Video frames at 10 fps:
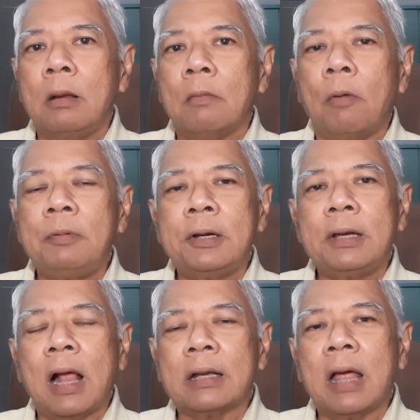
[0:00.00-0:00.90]
ผมจึง
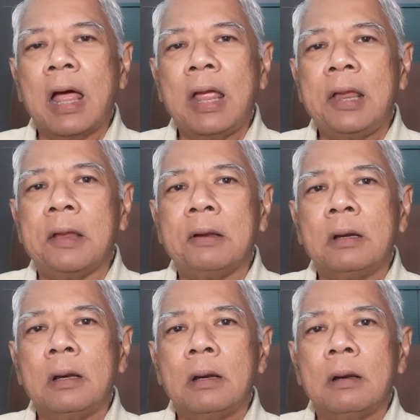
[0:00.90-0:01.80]
อยากจะให้
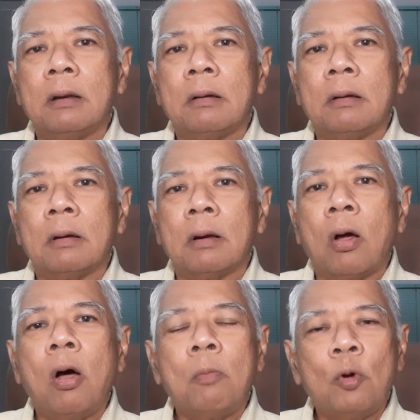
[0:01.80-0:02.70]

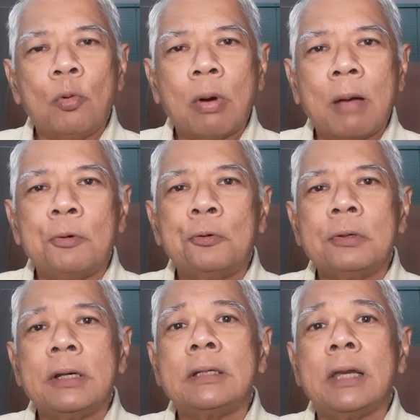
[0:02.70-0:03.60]
ข้อมูลความรู้
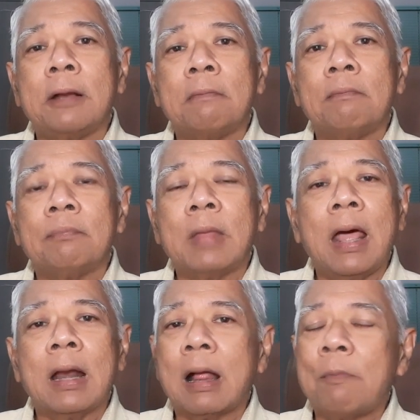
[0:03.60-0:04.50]
จริงๆแน่
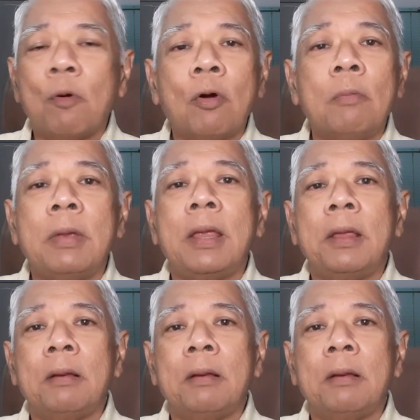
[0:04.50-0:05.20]
ละครับผมก็มี